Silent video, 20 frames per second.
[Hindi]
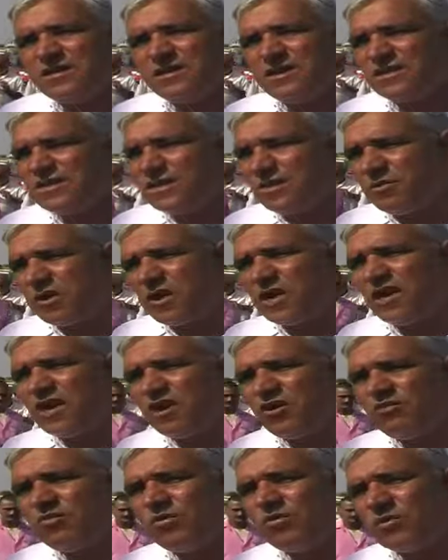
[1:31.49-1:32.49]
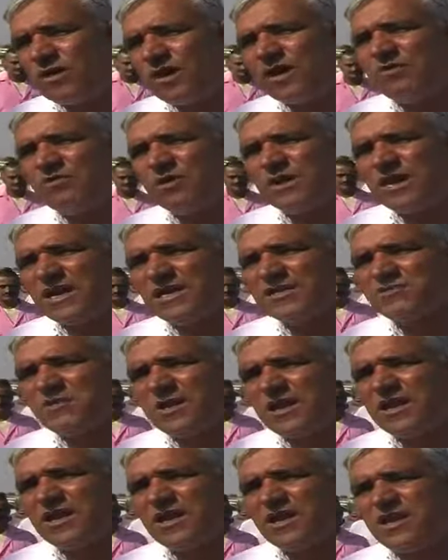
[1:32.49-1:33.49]
कि जी हमारे गाँव में पानी भर गया इस
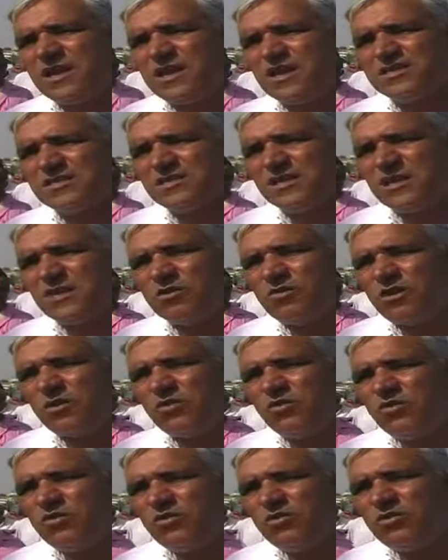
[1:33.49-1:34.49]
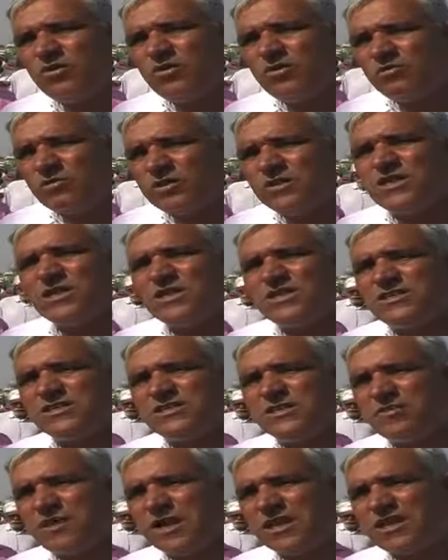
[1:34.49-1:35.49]
पानी की निकासी करवाओ मंत्री जी
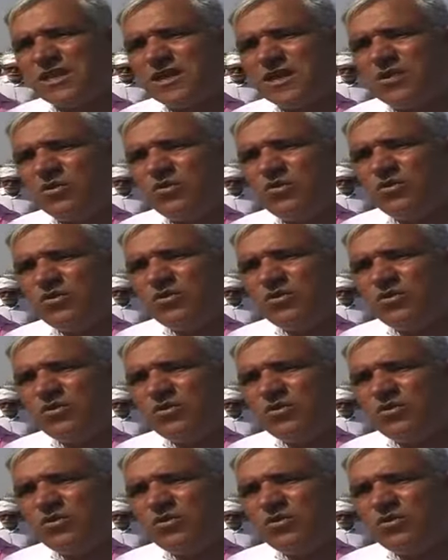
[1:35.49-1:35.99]
से बात कराओ